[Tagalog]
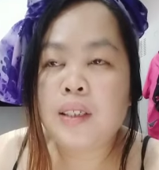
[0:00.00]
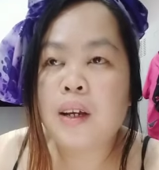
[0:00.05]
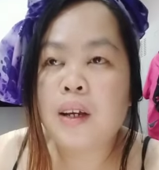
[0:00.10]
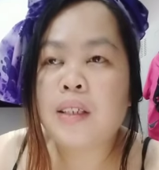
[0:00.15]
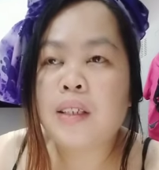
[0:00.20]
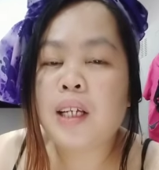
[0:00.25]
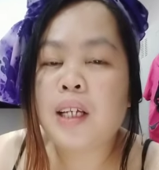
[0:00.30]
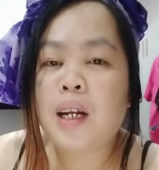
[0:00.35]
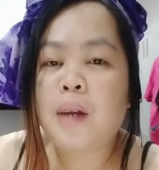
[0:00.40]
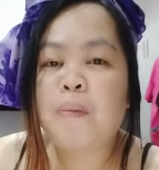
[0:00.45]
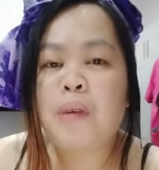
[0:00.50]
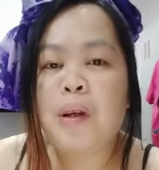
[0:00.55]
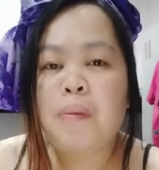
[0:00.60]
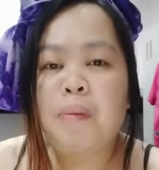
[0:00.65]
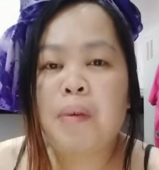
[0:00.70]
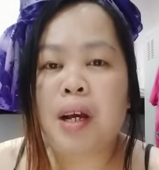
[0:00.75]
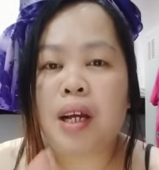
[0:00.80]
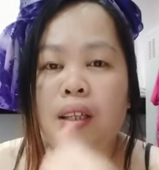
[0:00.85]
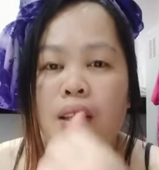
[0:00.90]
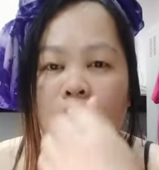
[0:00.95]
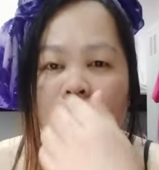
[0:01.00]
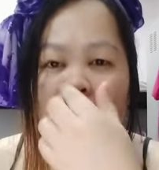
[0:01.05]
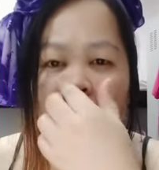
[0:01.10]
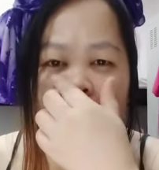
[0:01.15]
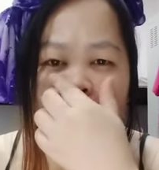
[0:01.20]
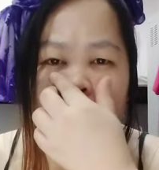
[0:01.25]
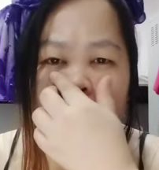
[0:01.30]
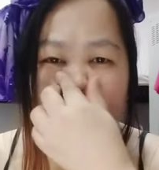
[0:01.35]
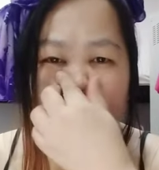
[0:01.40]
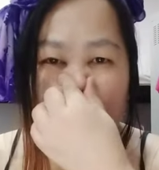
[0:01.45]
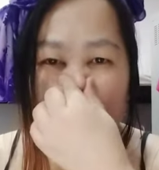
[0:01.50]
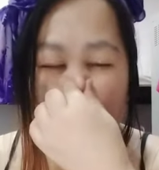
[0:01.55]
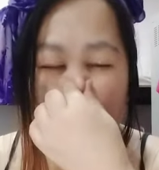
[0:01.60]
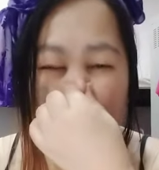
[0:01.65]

Eh. Ang sarap ng mga text. Ang